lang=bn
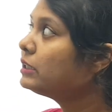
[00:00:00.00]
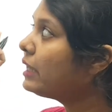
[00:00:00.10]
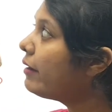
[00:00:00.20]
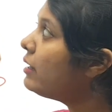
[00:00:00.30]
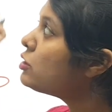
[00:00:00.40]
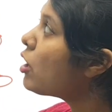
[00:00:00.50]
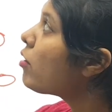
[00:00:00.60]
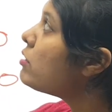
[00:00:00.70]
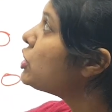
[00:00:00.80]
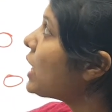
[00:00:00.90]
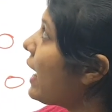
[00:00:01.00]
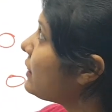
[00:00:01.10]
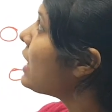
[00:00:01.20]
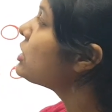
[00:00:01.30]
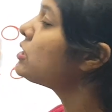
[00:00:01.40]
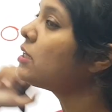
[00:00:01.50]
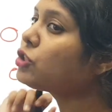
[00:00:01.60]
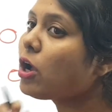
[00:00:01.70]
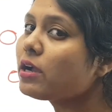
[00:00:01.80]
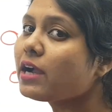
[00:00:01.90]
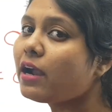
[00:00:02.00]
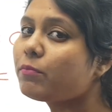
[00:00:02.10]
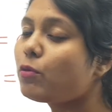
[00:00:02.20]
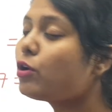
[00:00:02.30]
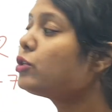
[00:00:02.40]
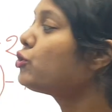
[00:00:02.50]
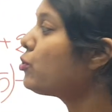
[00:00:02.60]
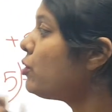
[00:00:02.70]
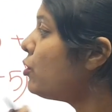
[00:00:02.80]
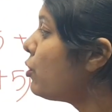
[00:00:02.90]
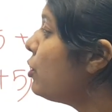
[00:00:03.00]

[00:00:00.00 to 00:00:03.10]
তাহলে যখন সাতাশটা সংখ্যার মোট শূন্য